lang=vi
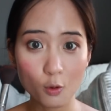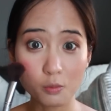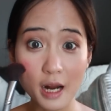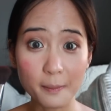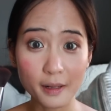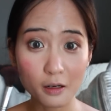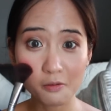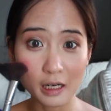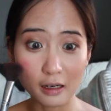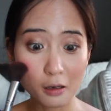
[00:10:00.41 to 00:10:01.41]
cũng đậm đấy,
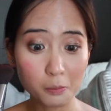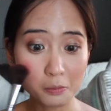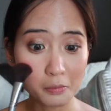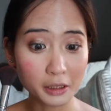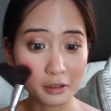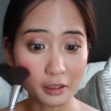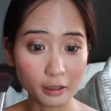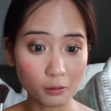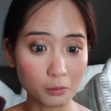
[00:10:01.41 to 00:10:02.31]
không phải là không bình thường đâu.